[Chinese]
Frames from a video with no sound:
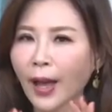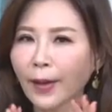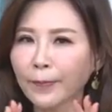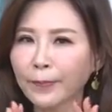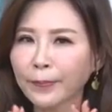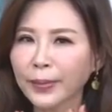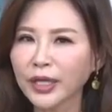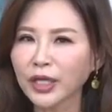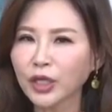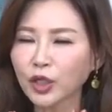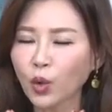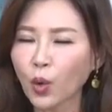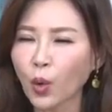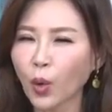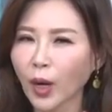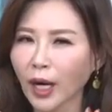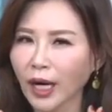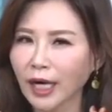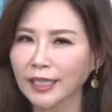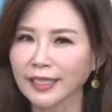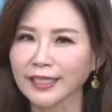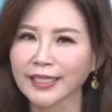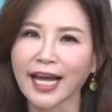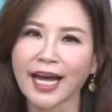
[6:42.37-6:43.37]
避过
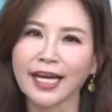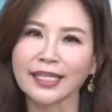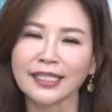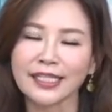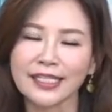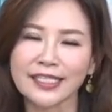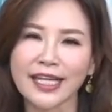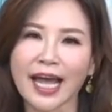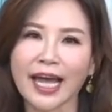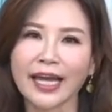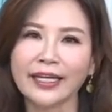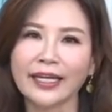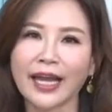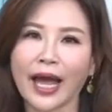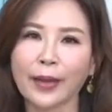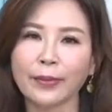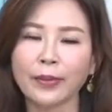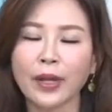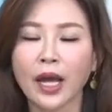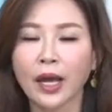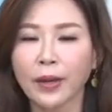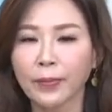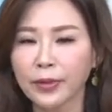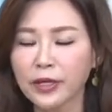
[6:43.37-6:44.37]
很大的灾难，
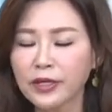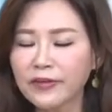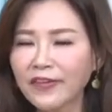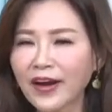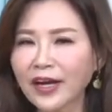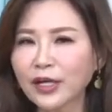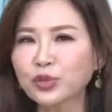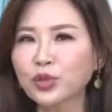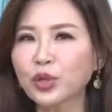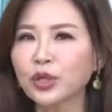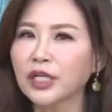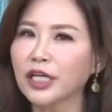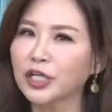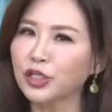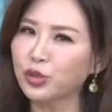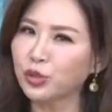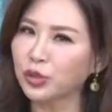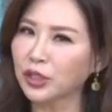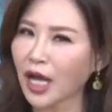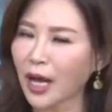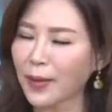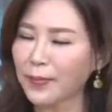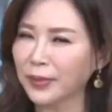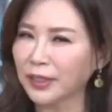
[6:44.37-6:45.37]
比方说，也
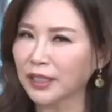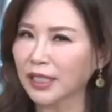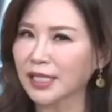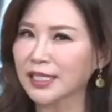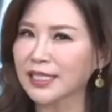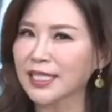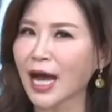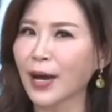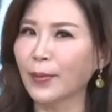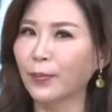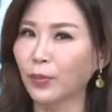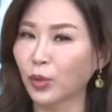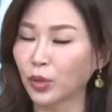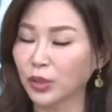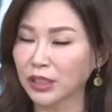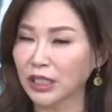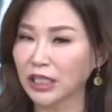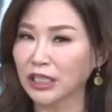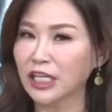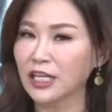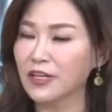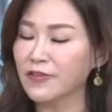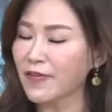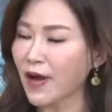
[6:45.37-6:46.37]
许他们的账某
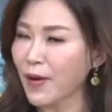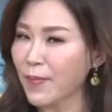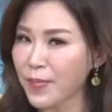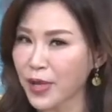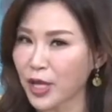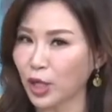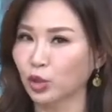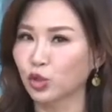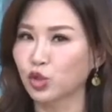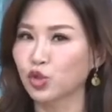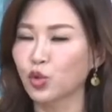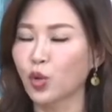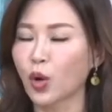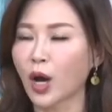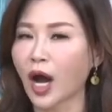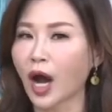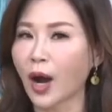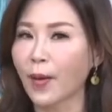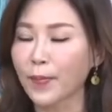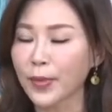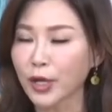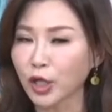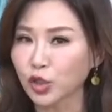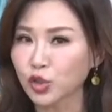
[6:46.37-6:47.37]
些地方没有做
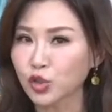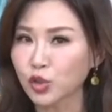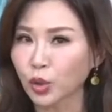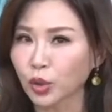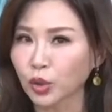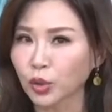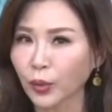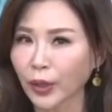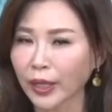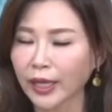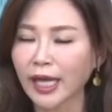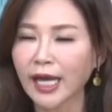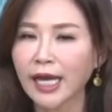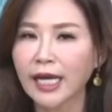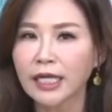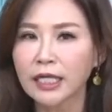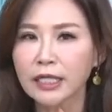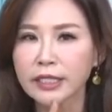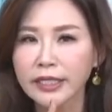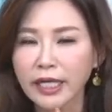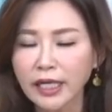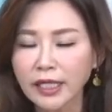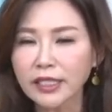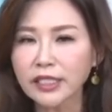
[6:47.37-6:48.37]
好，没有做对，
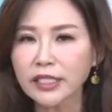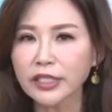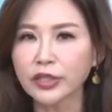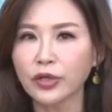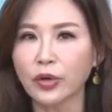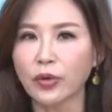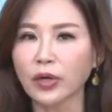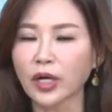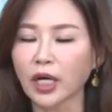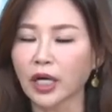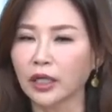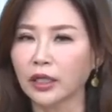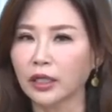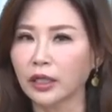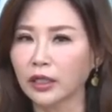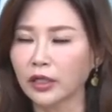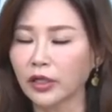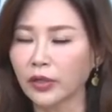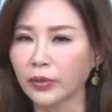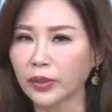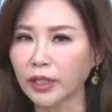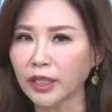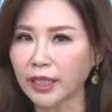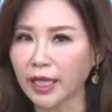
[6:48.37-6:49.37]
甚至有可能
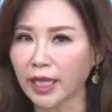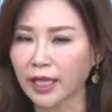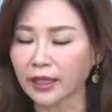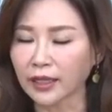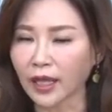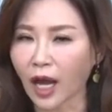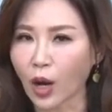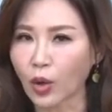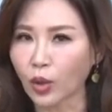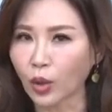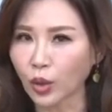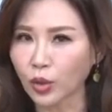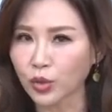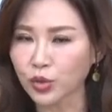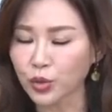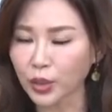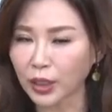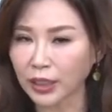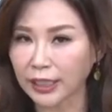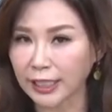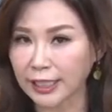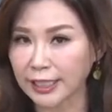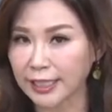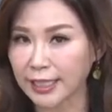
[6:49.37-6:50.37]
有一点逃漏
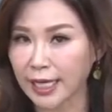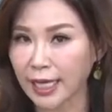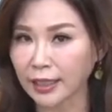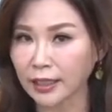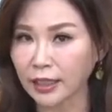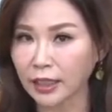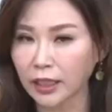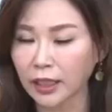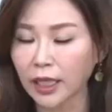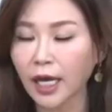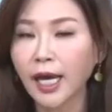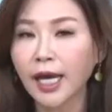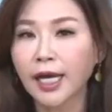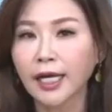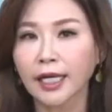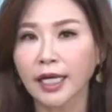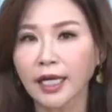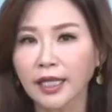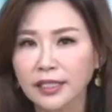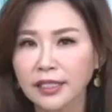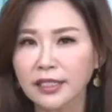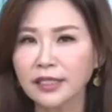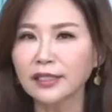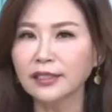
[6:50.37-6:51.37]
税的嫌疑。
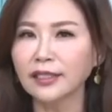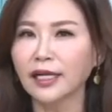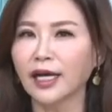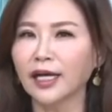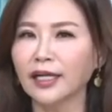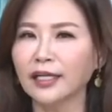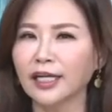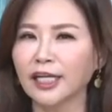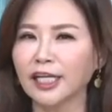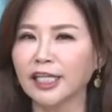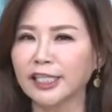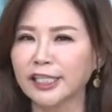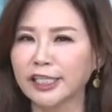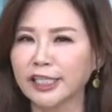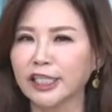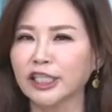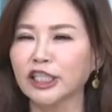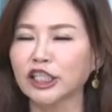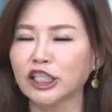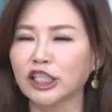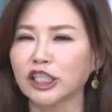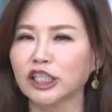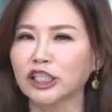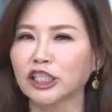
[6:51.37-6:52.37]
可是呢，你
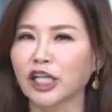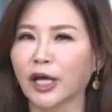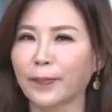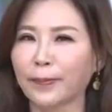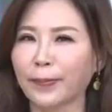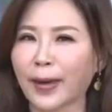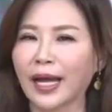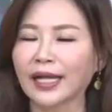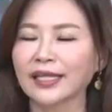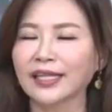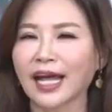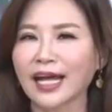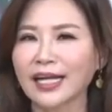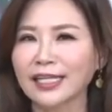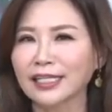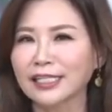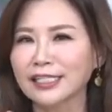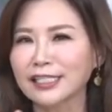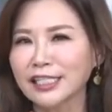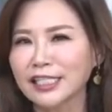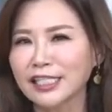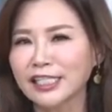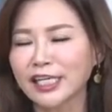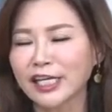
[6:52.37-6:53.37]
及时的把他
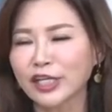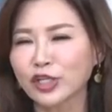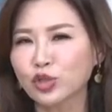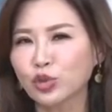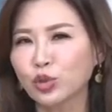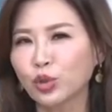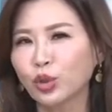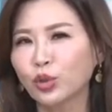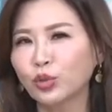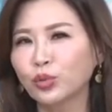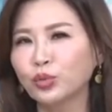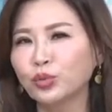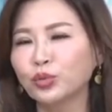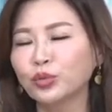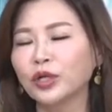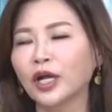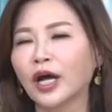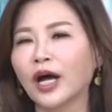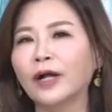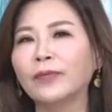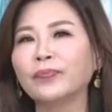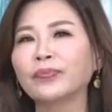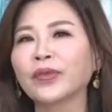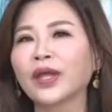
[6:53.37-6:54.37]
的这些错误
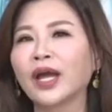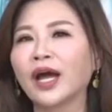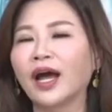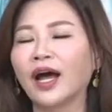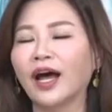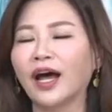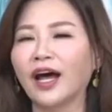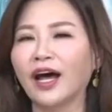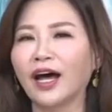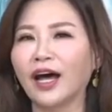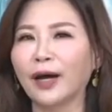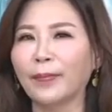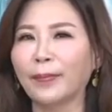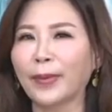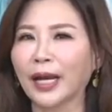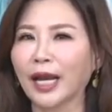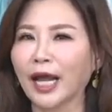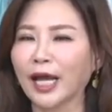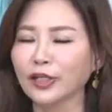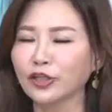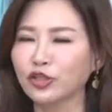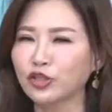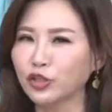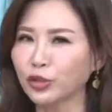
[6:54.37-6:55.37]
呢，呃，把
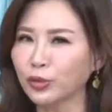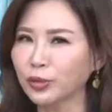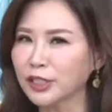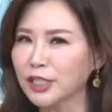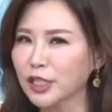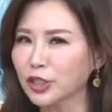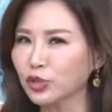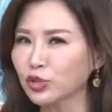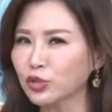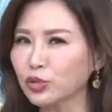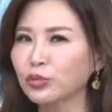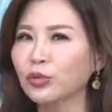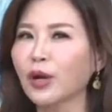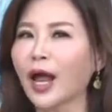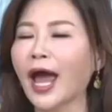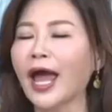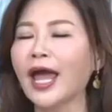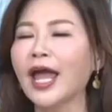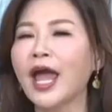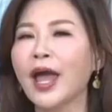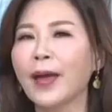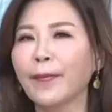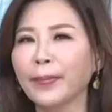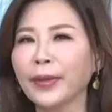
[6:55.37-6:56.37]
它纠正出
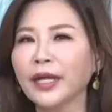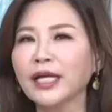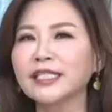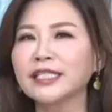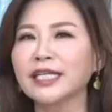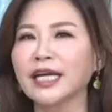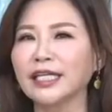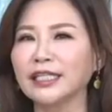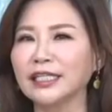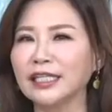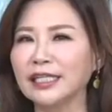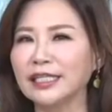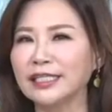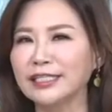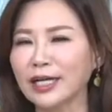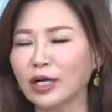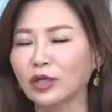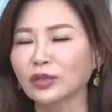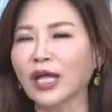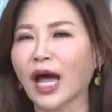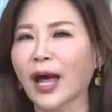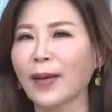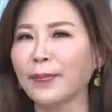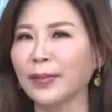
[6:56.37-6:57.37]
来，并且你
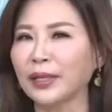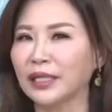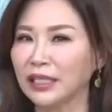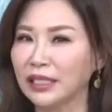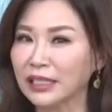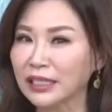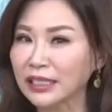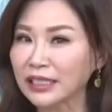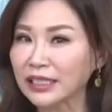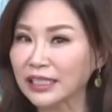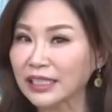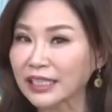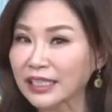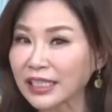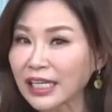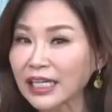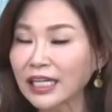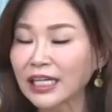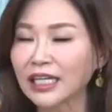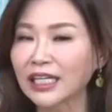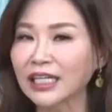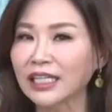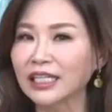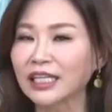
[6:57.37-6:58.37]
教他们一个
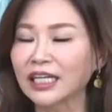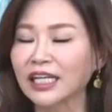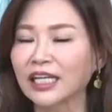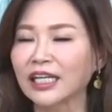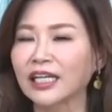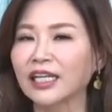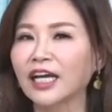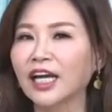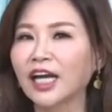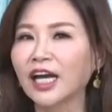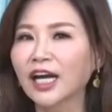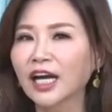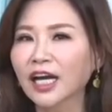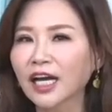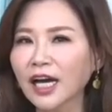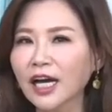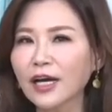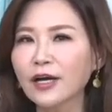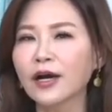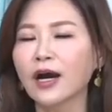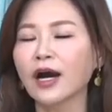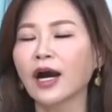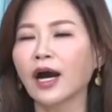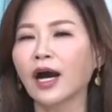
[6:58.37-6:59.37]
更合理、
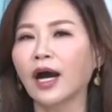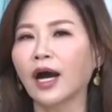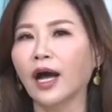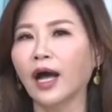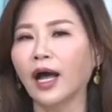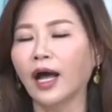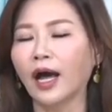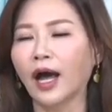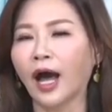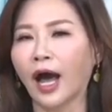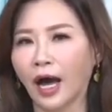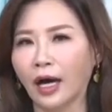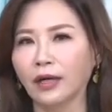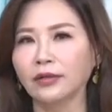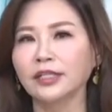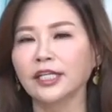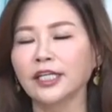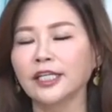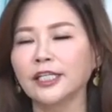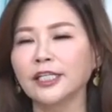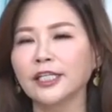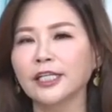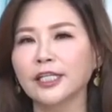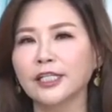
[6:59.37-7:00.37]
更好
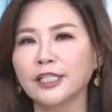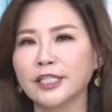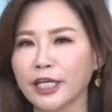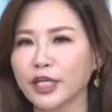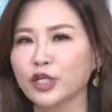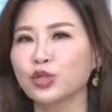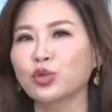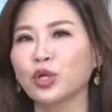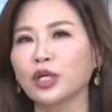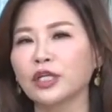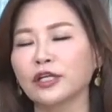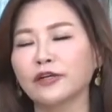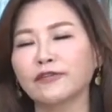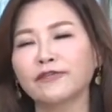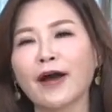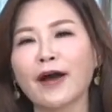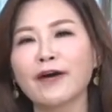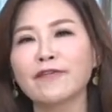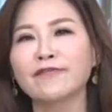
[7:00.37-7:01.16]
的一个节税的方